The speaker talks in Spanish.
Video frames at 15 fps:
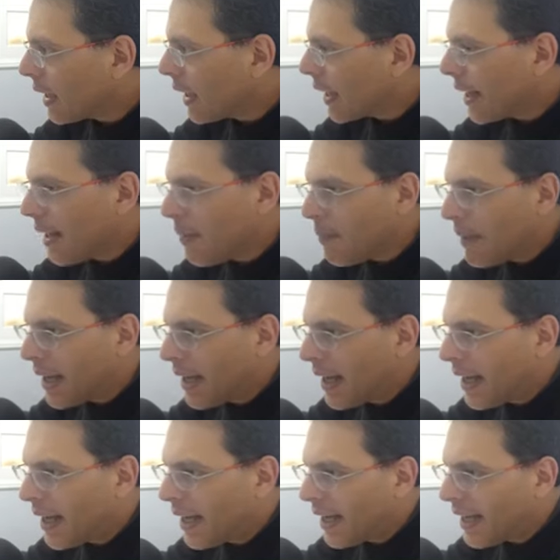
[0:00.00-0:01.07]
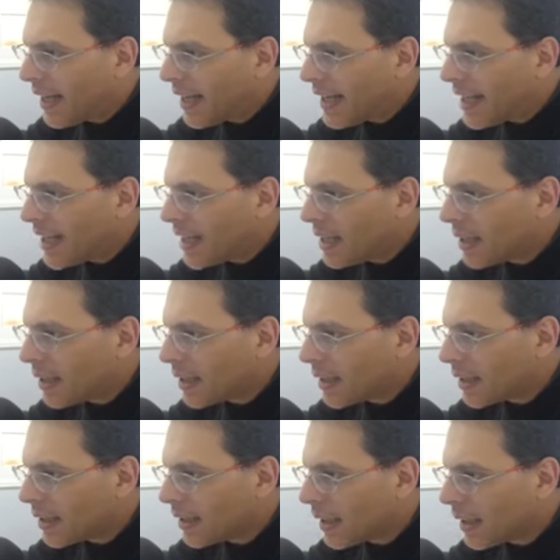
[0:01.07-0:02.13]
qué genial que
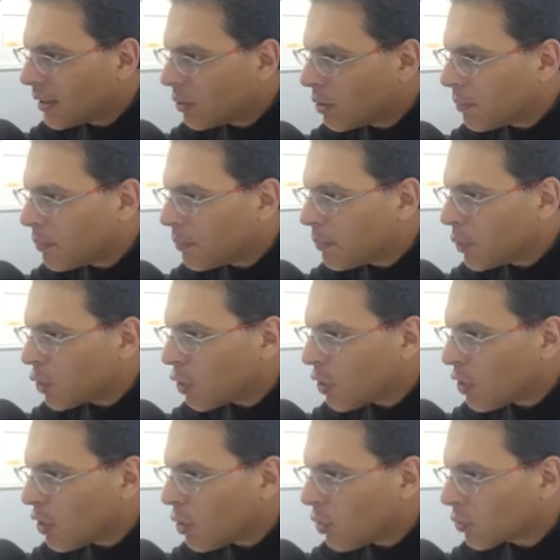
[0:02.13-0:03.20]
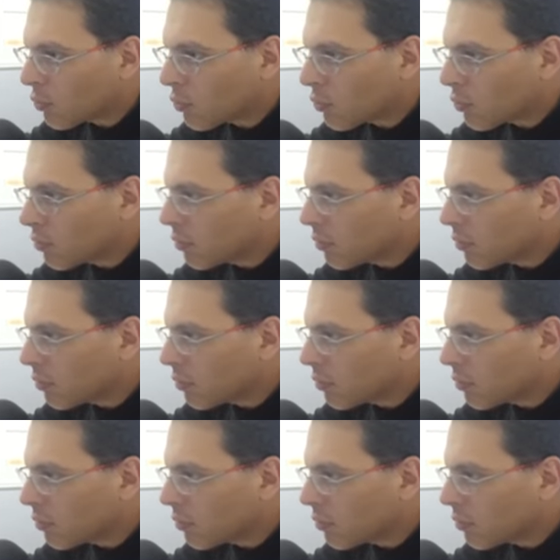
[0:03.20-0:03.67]
está esto, por Dios.